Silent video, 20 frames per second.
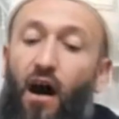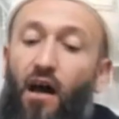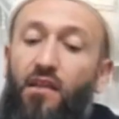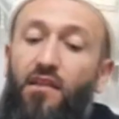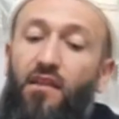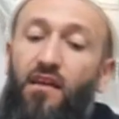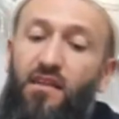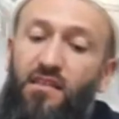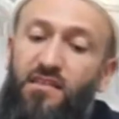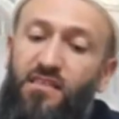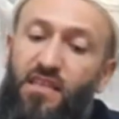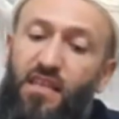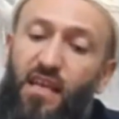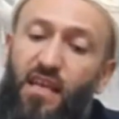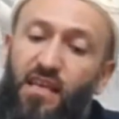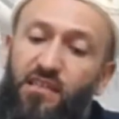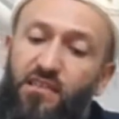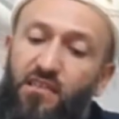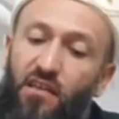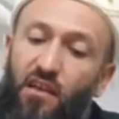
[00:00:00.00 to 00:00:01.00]
Allah
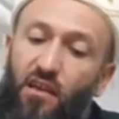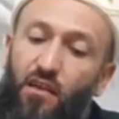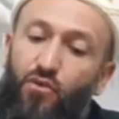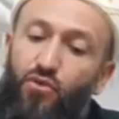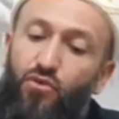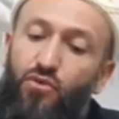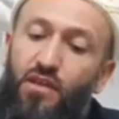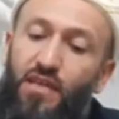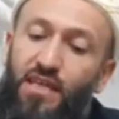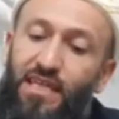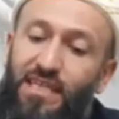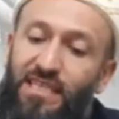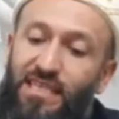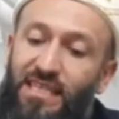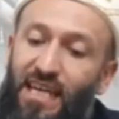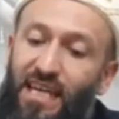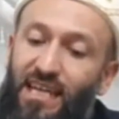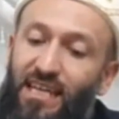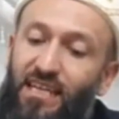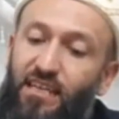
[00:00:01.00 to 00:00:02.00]
Celle Celaluhu
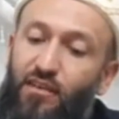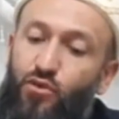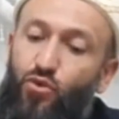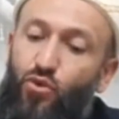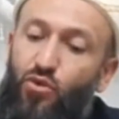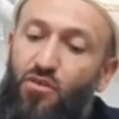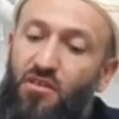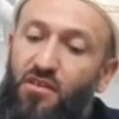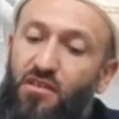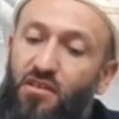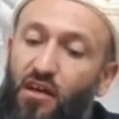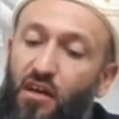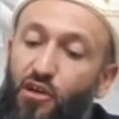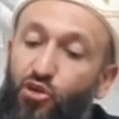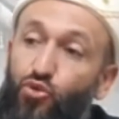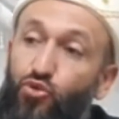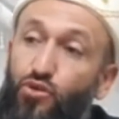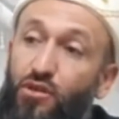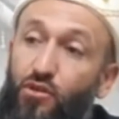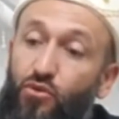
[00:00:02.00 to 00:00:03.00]
Yerleri gökleri
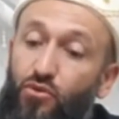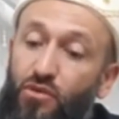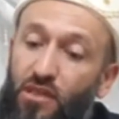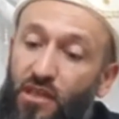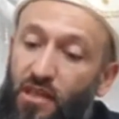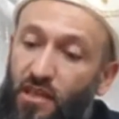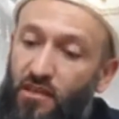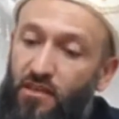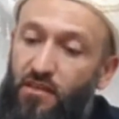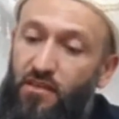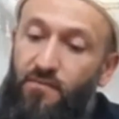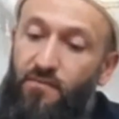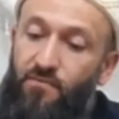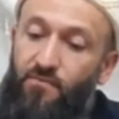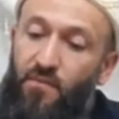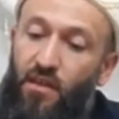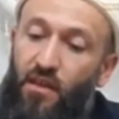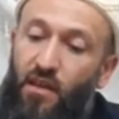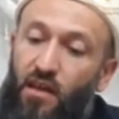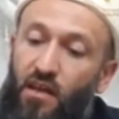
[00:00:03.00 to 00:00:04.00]
aşure günü yarattı.
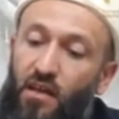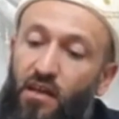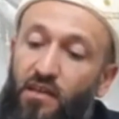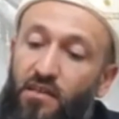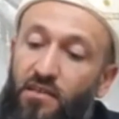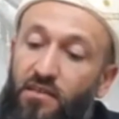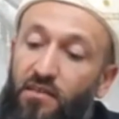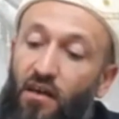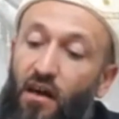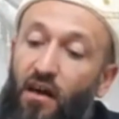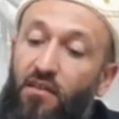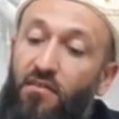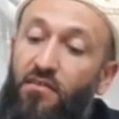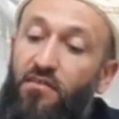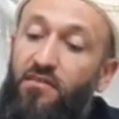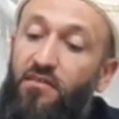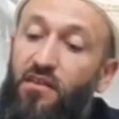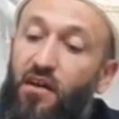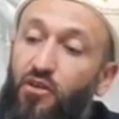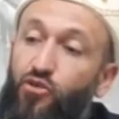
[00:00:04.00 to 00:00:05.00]

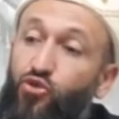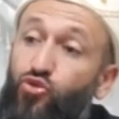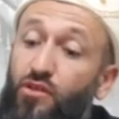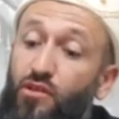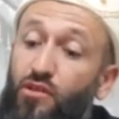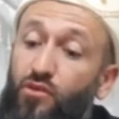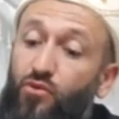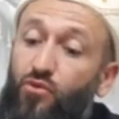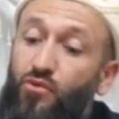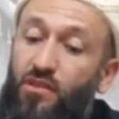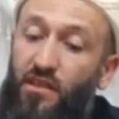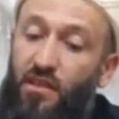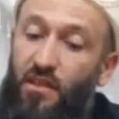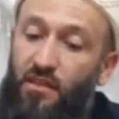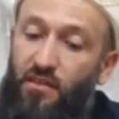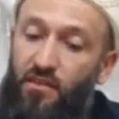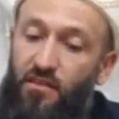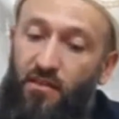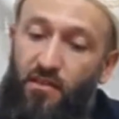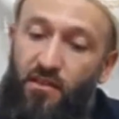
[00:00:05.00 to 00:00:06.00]
Dağları aşure günü
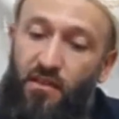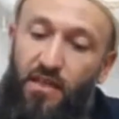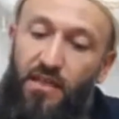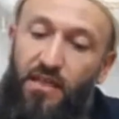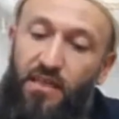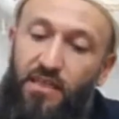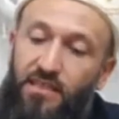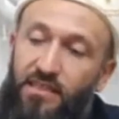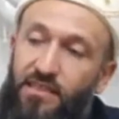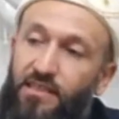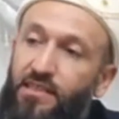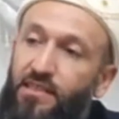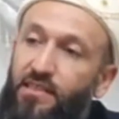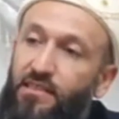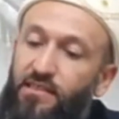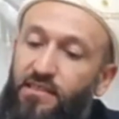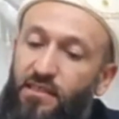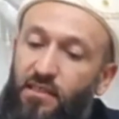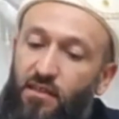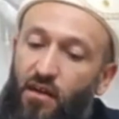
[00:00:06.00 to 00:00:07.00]
yarattı.
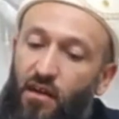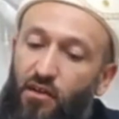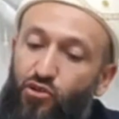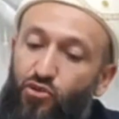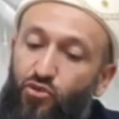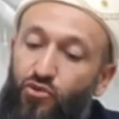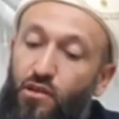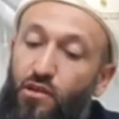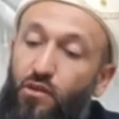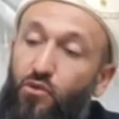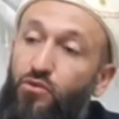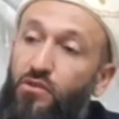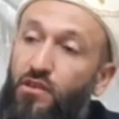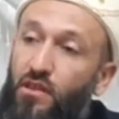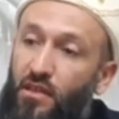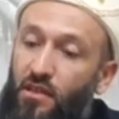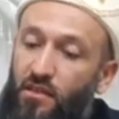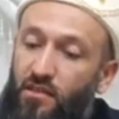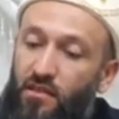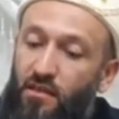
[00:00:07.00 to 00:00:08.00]
Yıldızları aşure günü
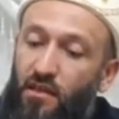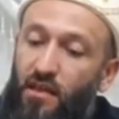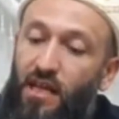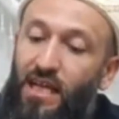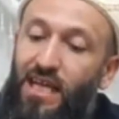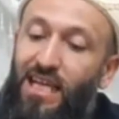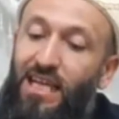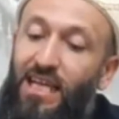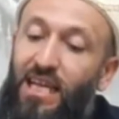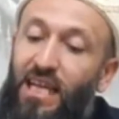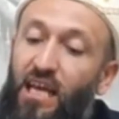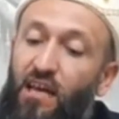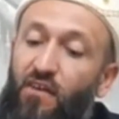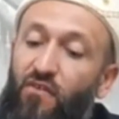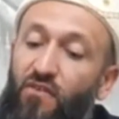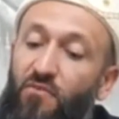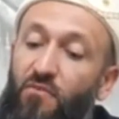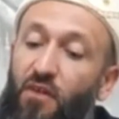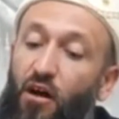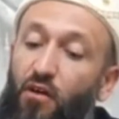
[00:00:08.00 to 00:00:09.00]
yarattı.
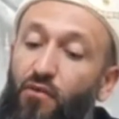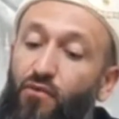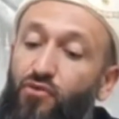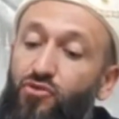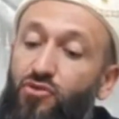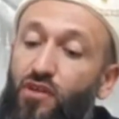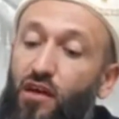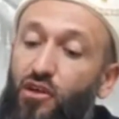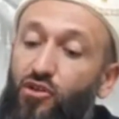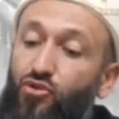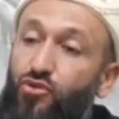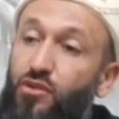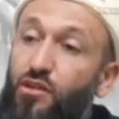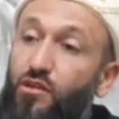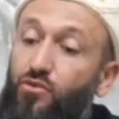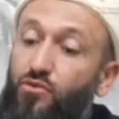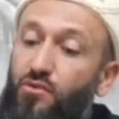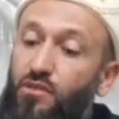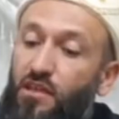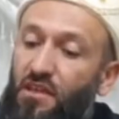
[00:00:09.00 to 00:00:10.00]
Lehvi mahfuzu aşure
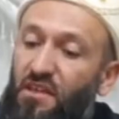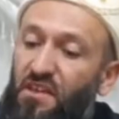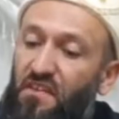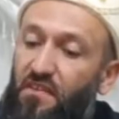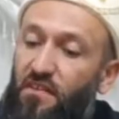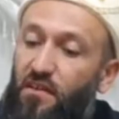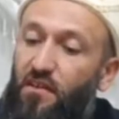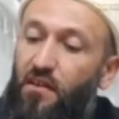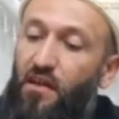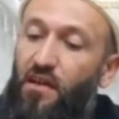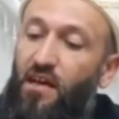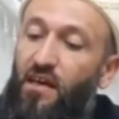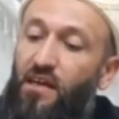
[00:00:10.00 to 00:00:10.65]
günü yarattı.